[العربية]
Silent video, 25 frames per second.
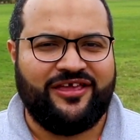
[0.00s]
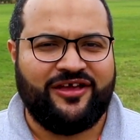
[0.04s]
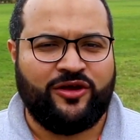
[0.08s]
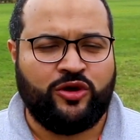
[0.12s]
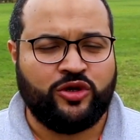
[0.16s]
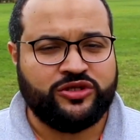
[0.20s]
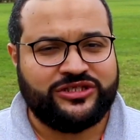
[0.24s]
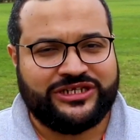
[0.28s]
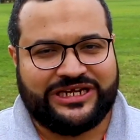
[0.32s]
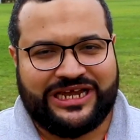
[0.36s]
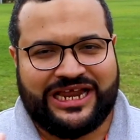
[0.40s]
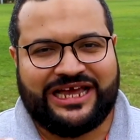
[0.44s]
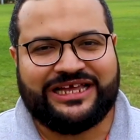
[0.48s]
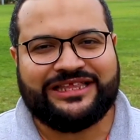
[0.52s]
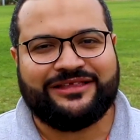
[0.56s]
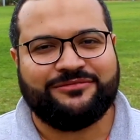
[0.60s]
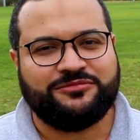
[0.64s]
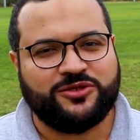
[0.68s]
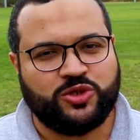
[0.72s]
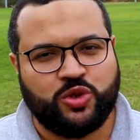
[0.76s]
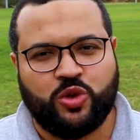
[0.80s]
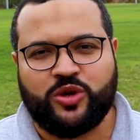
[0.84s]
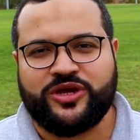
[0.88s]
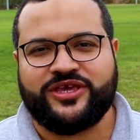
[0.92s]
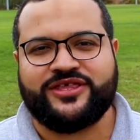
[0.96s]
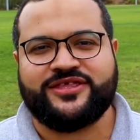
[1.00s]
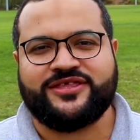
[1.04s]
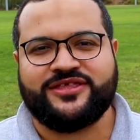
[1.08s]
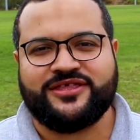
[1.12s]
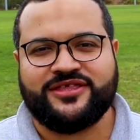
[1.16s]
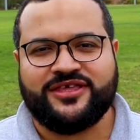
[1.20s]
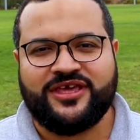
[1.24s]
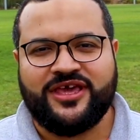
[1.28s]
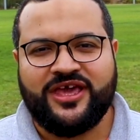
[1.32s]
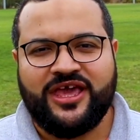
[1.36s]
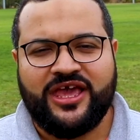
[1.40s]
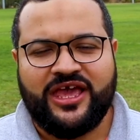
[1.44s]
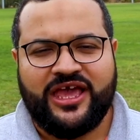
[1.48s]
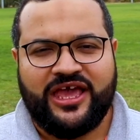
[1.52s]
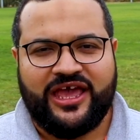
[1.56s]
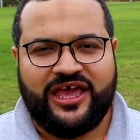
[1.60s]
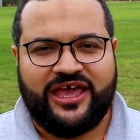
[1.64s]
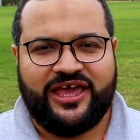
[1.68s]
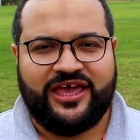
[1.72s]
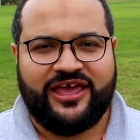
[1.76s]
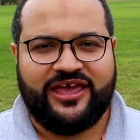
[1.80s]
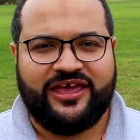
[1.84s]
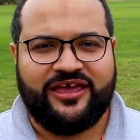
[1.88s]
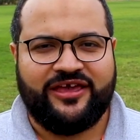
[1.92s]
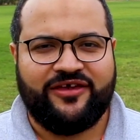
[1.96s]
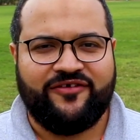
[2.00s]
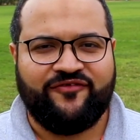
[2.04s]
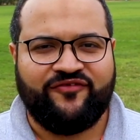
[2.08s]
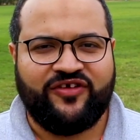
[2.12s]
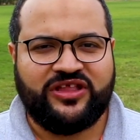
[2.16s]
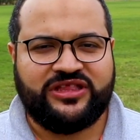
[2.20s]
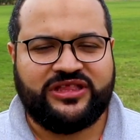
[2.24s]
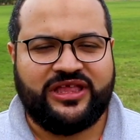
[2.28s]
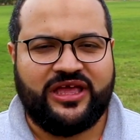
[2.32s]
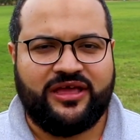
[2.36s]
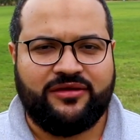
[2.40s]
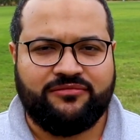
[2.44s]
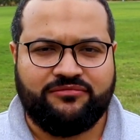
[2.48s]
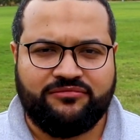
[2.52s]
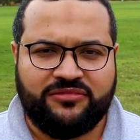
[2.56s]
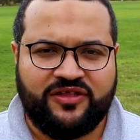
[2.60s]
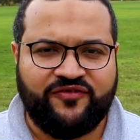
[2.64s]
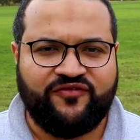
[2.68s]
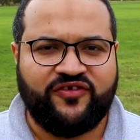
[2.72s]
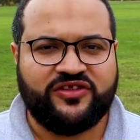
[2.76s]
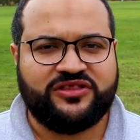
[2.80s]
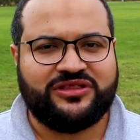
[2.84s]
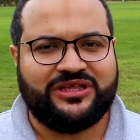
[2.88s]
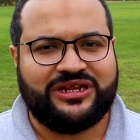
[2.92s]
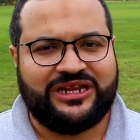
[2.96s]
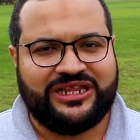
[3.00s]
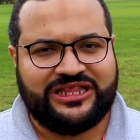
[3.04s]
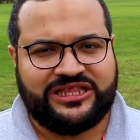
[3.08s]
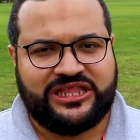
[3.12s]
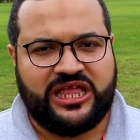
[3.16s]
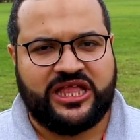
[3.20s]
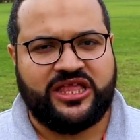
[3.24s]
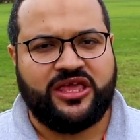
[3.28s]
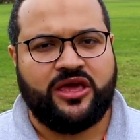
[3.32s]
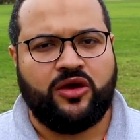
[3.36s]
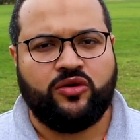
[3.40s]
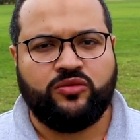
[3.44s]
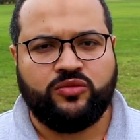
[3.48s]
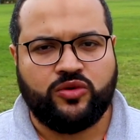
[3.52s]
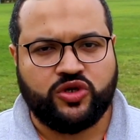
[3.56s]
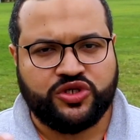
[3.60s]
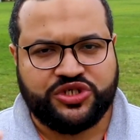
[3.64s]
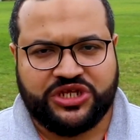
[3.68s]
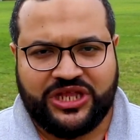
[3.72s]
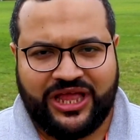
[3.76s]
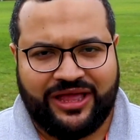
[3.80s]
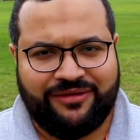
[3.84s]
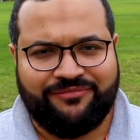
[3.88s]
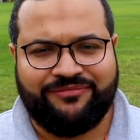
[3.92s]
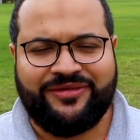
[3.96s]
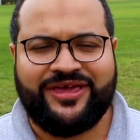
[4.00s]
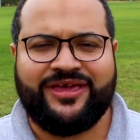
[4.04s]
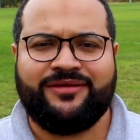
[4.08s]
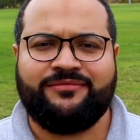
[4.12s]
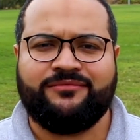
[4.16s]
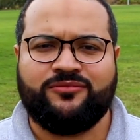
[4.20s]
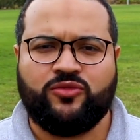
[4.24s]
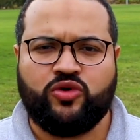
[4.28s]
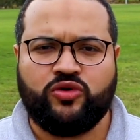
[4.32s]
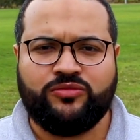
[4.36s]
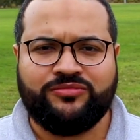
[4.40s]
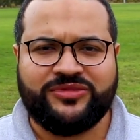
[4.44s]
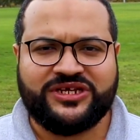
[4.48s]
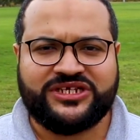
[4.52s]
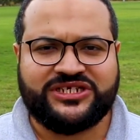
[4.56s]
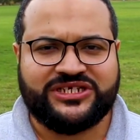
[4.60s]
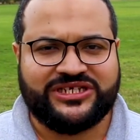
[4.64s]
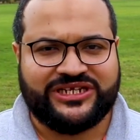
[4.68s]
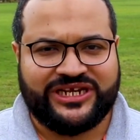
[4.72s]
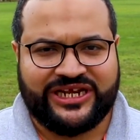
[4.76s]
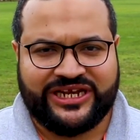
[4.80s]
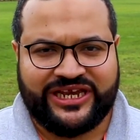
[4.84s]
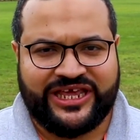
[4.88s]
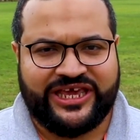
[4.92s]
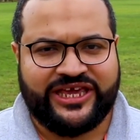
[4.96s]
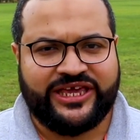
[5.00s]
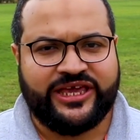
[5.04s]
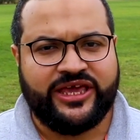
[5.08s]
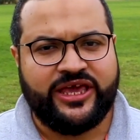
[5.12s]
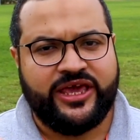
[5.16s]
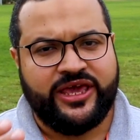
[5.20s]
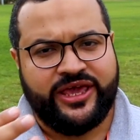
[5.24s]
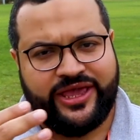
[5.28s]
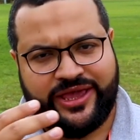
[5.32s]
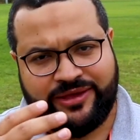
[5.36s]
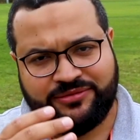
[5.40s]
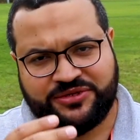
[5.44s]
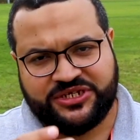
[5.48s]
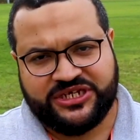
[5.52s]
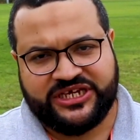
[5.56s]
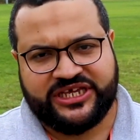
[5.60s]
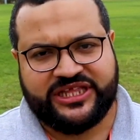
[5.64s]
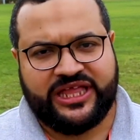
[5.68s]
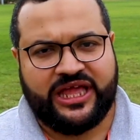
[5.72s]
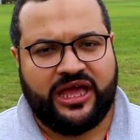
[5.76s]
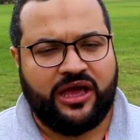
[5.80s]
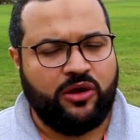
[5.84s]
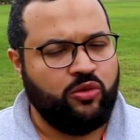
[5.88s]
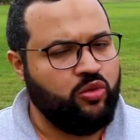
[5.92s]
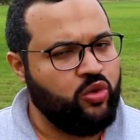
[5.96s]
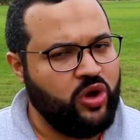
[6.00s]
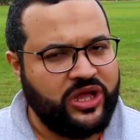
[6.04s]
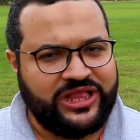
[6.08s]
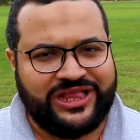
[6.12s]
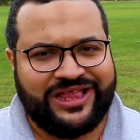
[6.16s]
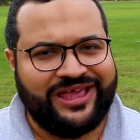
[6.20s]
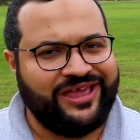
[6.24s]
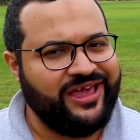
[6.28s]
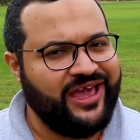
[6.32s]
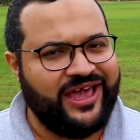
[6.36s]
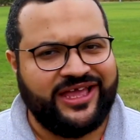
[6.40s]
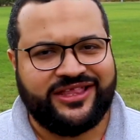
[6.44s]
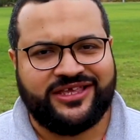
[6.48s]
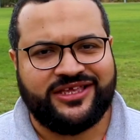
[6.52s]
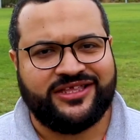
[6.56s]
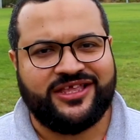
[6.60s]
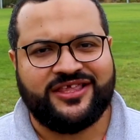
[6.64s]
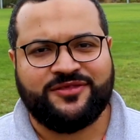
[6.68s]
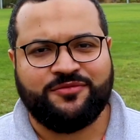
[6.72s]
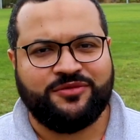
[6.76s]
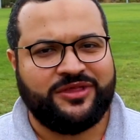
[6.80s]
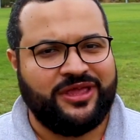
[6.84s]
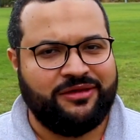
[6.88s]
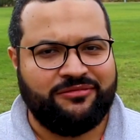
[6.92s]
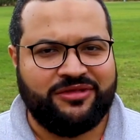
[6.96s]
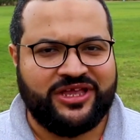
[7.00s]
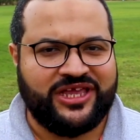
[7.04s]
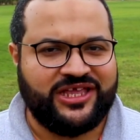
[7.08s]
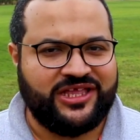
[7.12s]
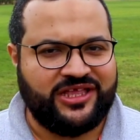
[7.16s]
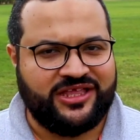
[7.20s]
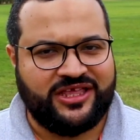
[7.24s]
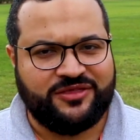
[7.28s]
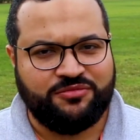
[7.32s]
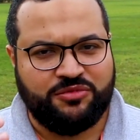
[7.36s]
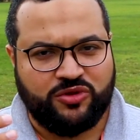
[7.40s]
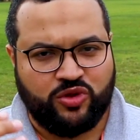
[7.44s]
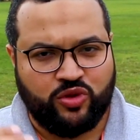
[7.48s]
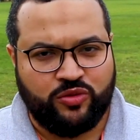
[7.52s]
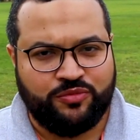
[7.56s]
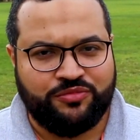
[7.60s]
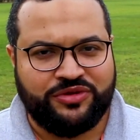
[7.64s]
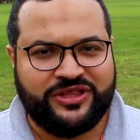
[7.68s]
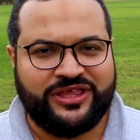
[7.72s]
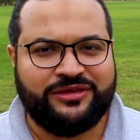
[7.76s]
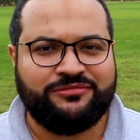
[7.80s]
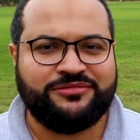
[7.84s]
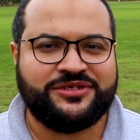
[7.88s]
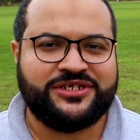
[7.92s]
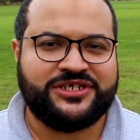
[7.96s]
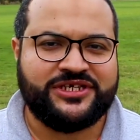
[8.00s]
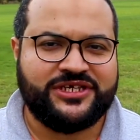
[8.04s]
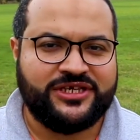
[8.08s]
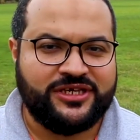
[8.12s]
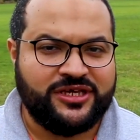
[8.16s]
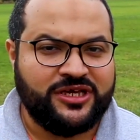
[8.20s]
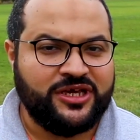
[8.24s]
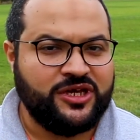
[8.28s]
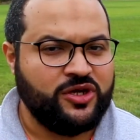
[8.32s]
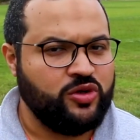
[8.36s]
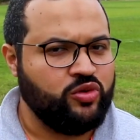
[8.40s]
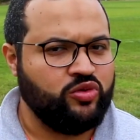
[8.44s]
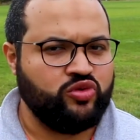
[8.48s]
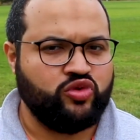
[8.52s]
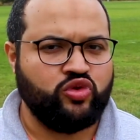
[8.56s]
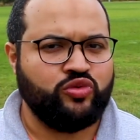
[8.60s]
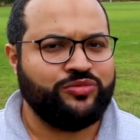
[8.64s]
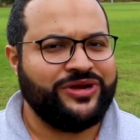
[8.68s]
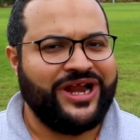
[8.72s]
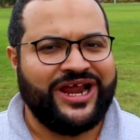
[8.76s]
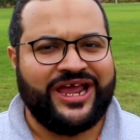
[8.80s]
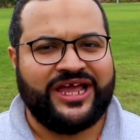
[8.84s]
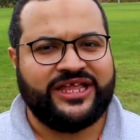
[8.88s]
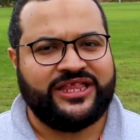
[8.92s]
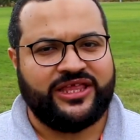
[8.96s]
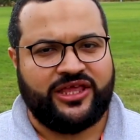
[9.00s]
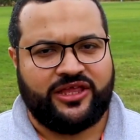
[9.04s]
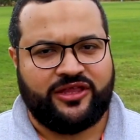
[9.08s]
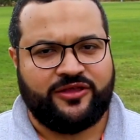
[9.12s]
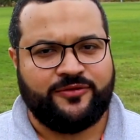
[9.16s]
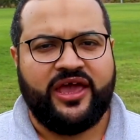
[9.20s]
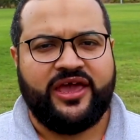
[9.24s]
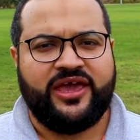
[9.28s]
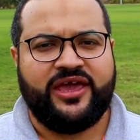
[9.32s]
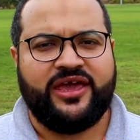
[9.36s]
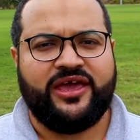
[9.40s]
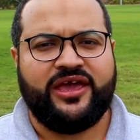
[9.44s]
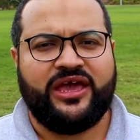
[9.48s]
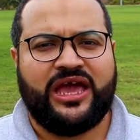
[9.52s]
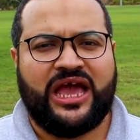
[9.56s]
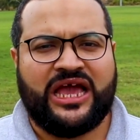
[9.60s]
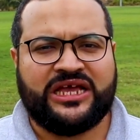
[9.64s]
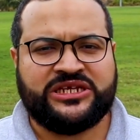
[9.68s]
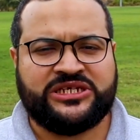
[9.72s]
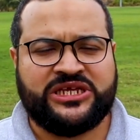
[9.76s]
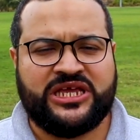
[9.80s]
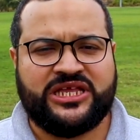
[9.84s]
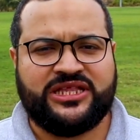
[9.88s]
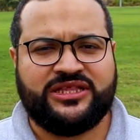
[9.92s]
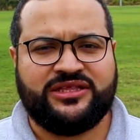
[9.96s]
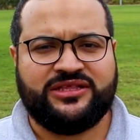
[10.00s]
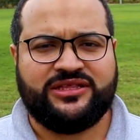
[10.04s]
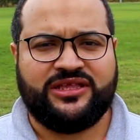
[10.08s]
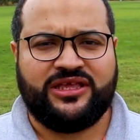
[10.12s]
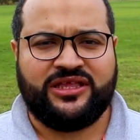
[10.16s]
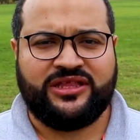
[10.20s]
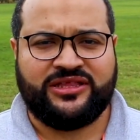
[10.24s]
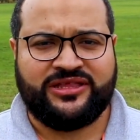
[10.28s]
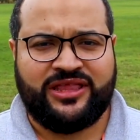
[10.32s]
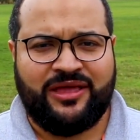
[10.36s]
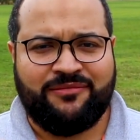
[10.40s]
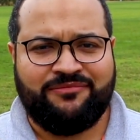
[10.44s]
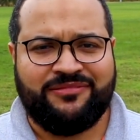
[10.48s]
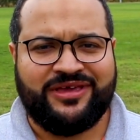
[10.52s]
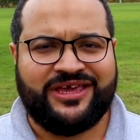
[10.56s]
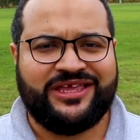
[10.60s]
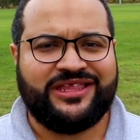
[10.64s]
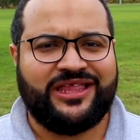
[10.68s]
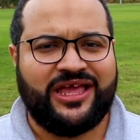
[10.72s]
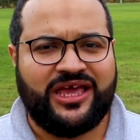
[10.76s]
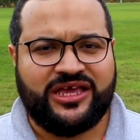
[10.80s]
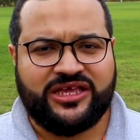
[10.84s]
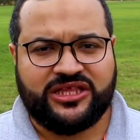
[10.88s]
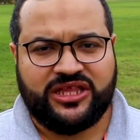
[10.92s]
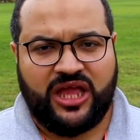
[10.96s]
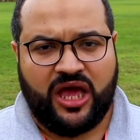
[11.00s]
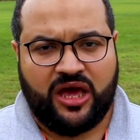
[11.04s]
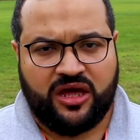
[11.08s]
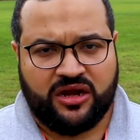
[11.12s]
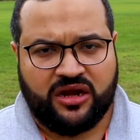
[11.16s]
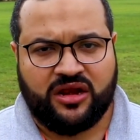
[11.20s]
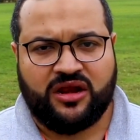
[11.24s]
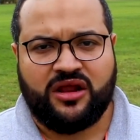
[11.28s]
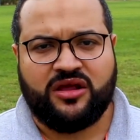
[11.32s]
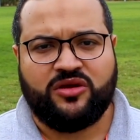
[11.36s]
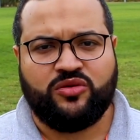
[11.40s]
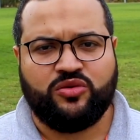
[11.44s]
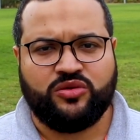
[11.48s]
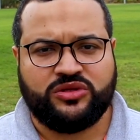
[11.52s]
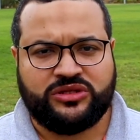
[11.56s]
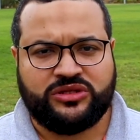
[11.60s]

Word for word: كتر القعده مش كويس آه، فانت من الفتره للتانيه قوم خش الحمام قوم مشي رجليك امشي كده وهتلاقي عادي الناس بتعمل كده الناس بتقوم بتمشي وتقوم راجعه تاني عشان الدم كده يتحرك